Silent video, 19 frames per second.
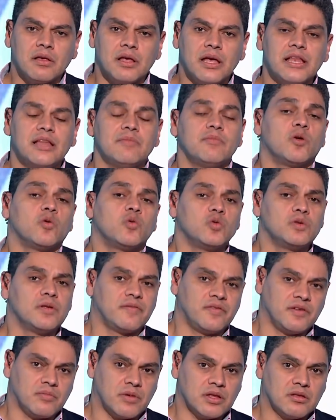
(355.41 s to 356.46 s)
اللي موجوده
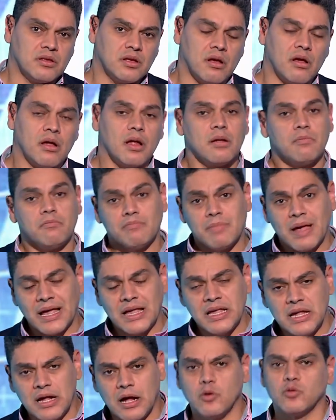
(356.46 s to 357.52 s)
في المنطقه
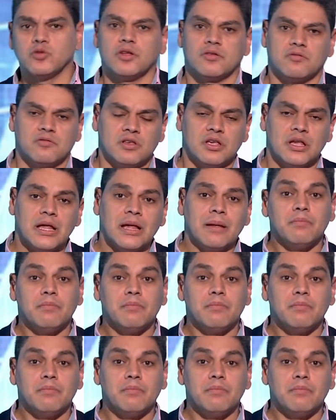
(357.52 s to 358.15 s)
معي او ضدي